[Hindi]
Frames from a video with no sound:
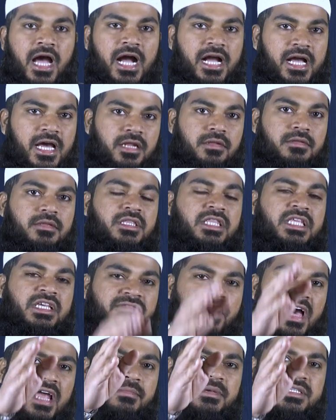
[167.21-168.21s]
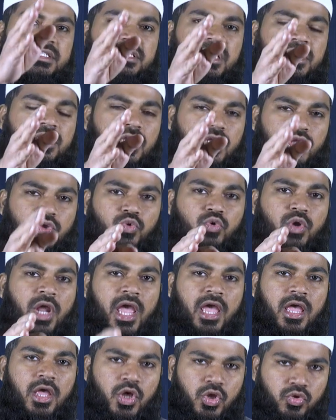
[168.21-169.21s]
अगर दीवार मस्जिद की दूर
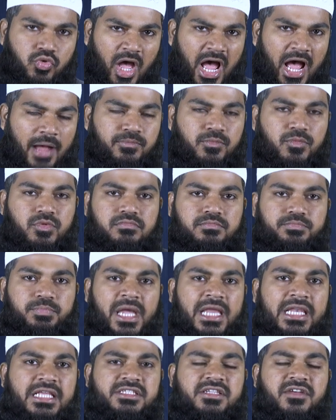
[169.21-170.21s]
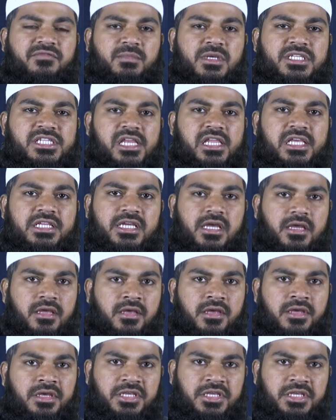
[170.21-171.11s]
है तो आप पहली सफ़ में चले जाएँ